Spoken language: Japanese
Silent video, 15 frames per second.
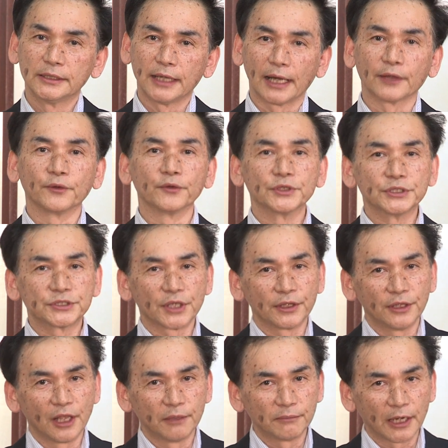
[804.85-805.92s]
あの2000
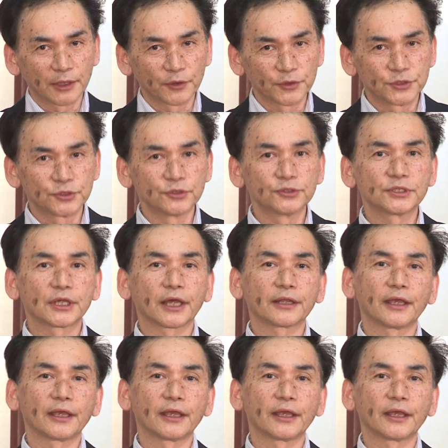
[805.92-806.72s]
年前の十字架